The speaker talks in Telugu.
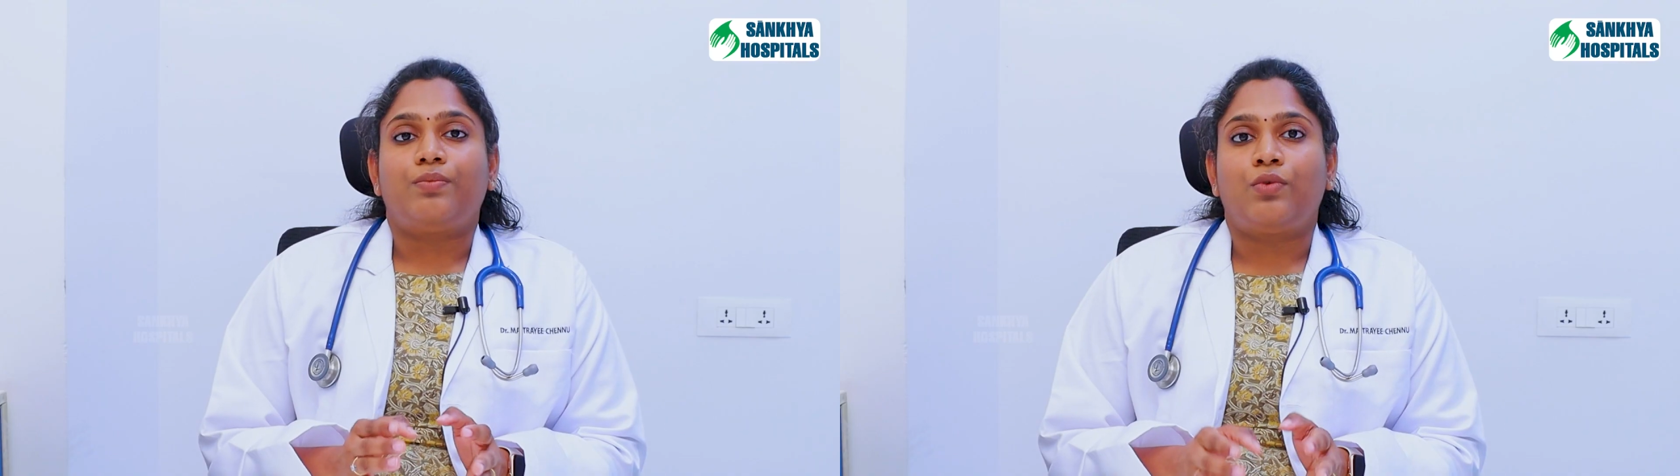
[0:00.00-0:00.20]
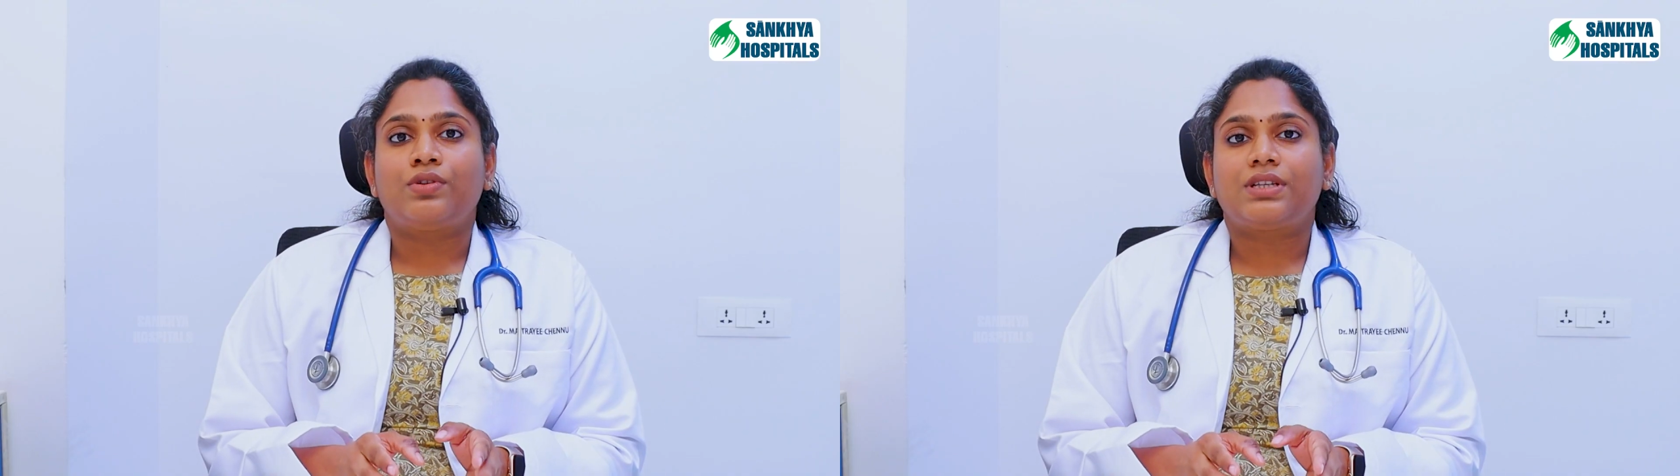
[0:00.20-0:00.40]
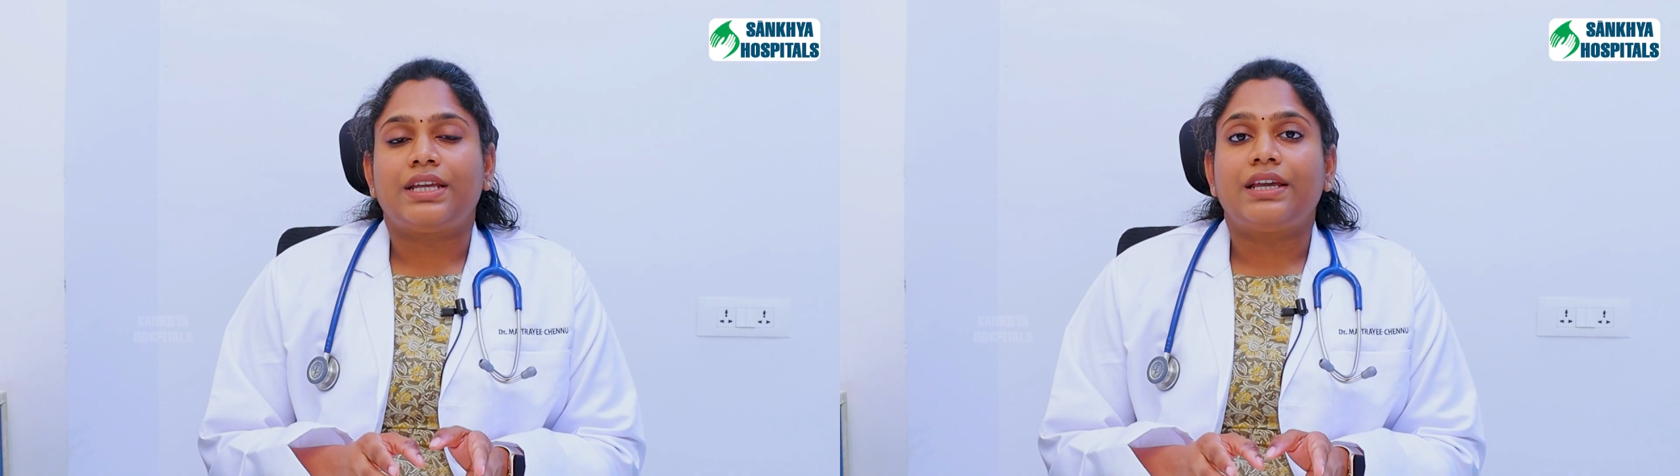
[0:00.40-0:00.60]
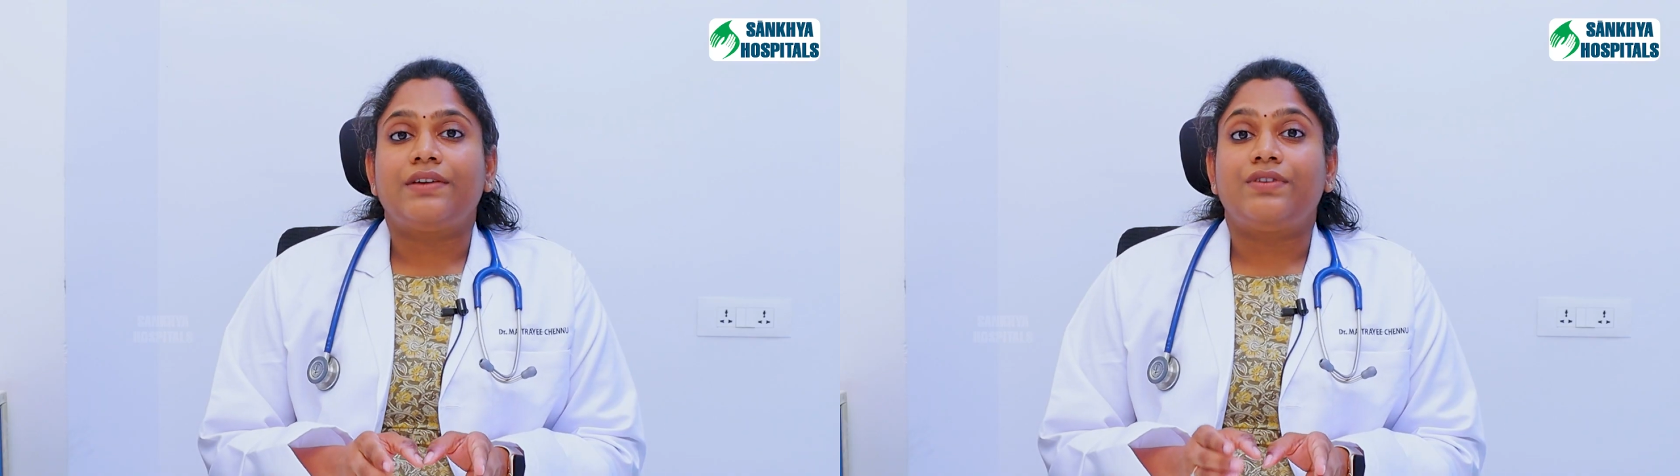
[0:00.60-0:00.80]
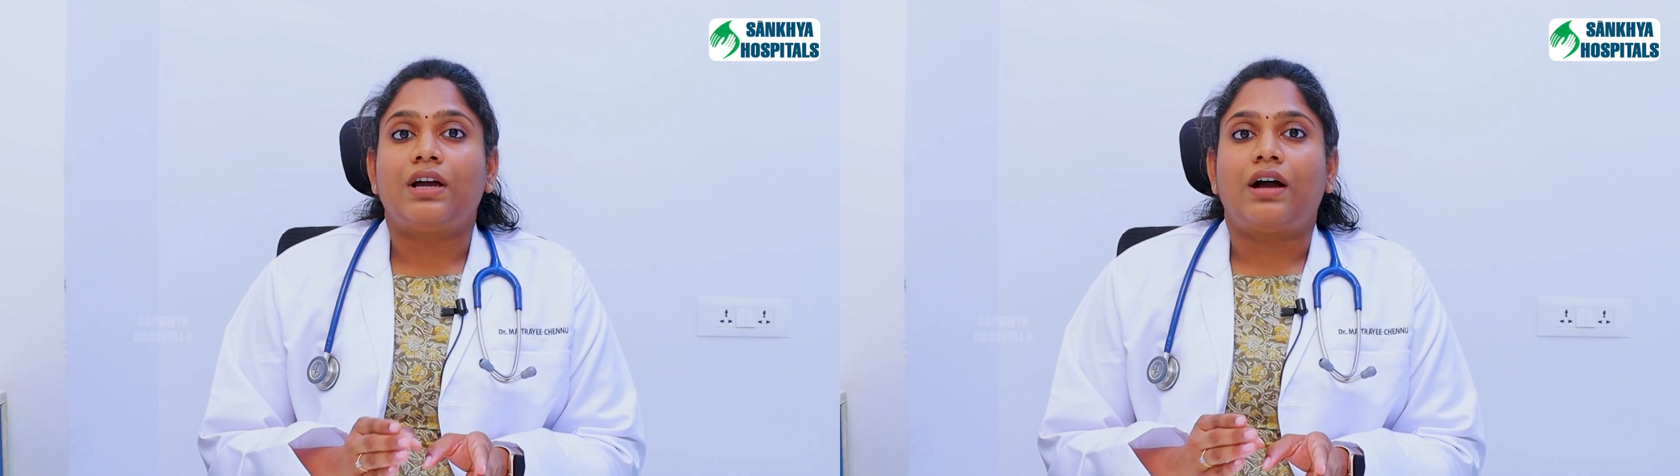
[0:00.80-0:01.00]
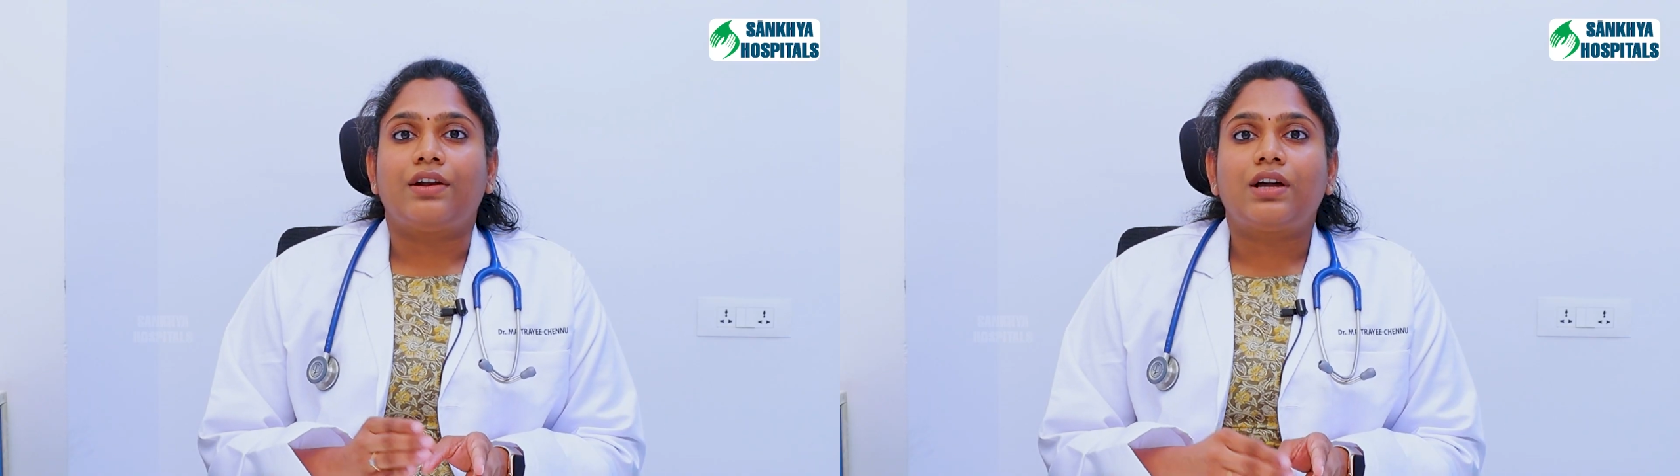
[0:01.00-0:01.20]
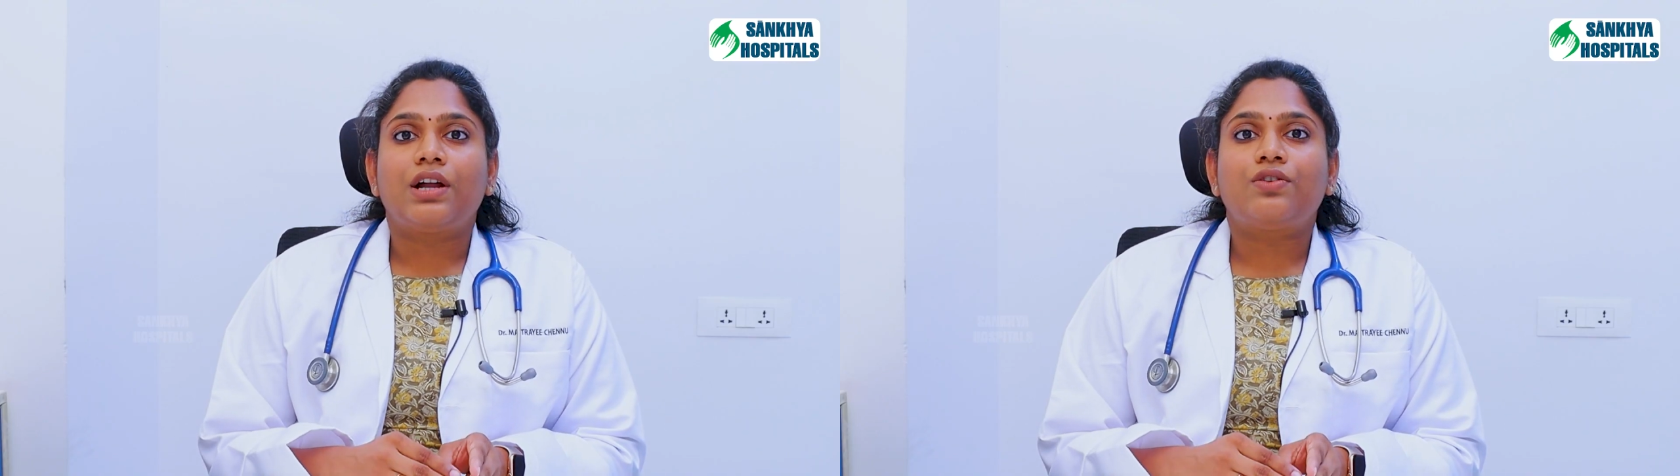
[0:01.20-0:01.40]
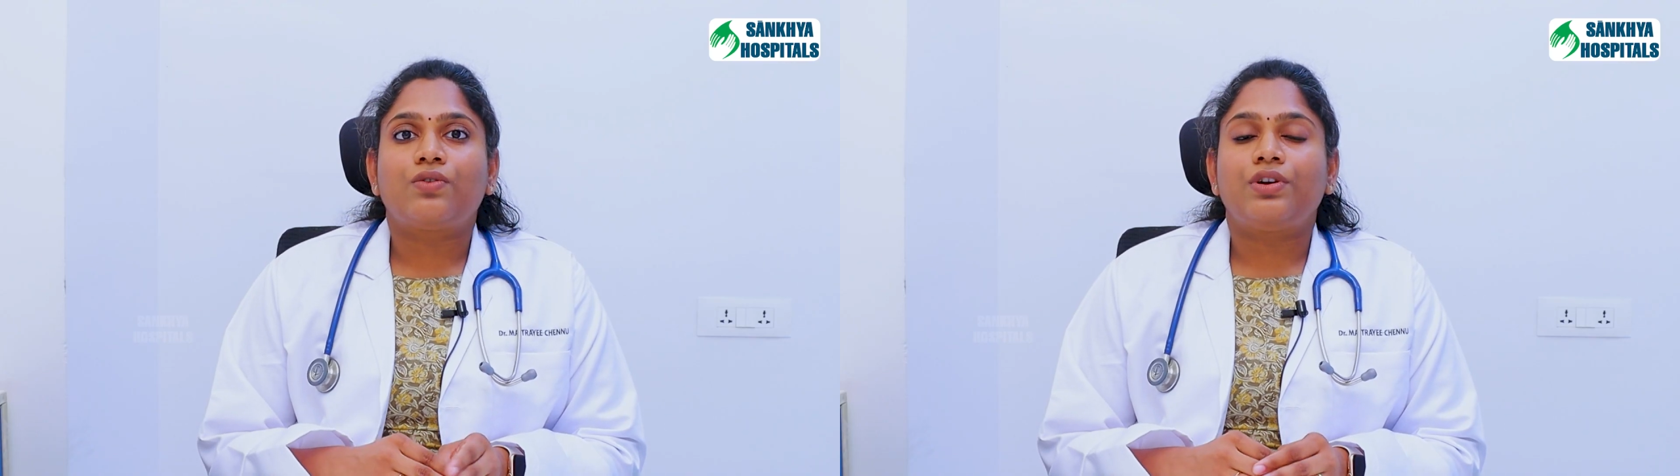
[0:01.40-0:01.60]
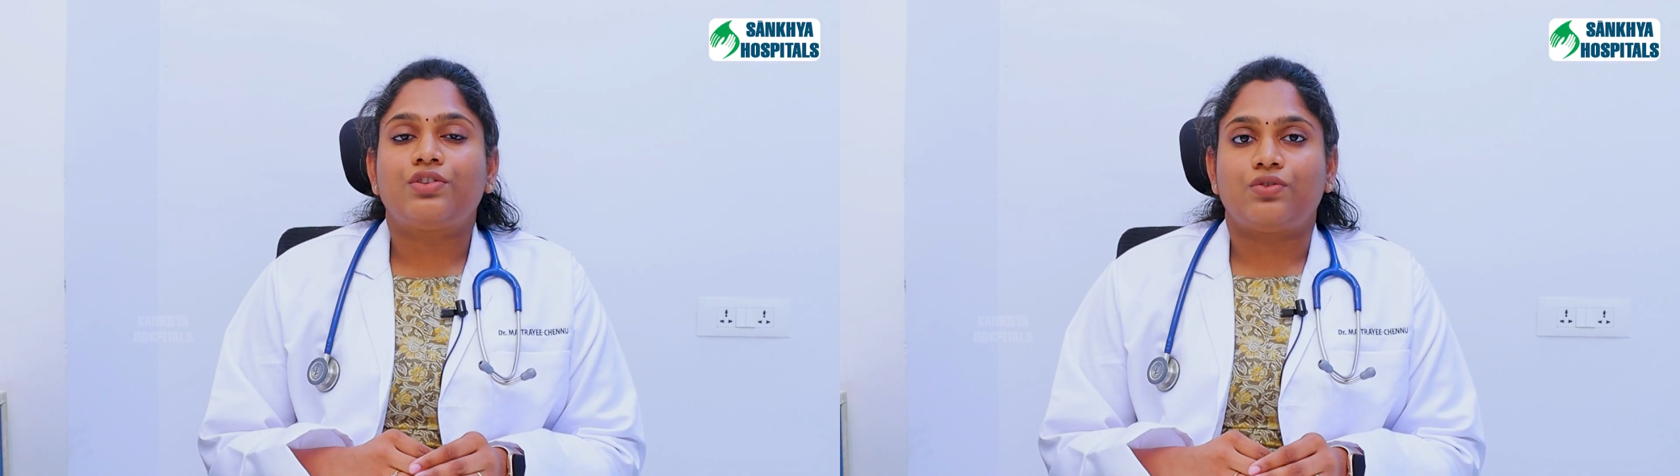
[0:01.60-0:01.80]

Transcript: మోస్ట్లీ ఇవి అన్కంట్రోల్డ్